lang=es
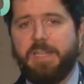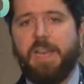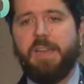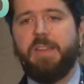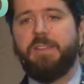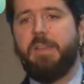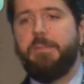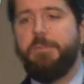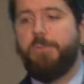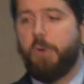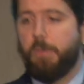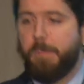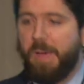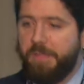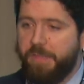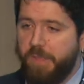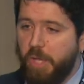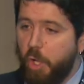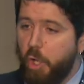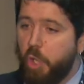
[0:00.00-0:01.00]
esa
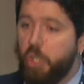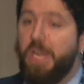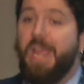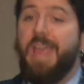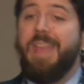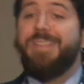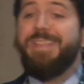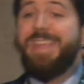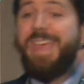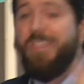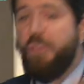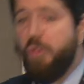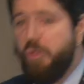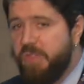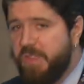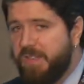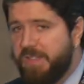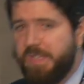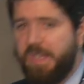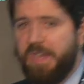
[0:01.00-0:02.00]
información, de dónde
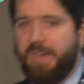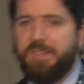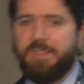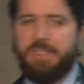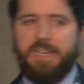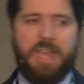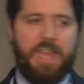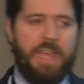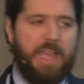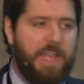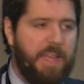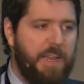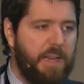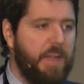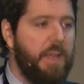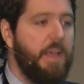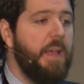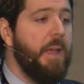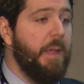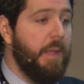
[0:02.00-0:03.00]
se tiene que extraer,
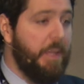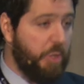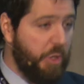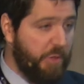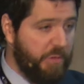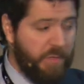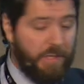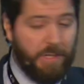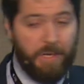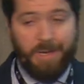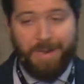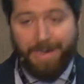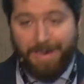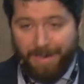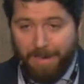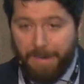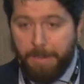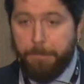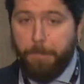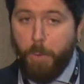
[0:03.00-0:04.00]
entonces
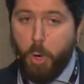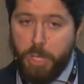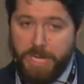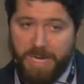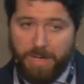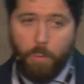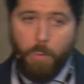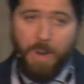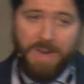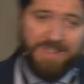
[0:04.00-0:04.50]
poner cuál es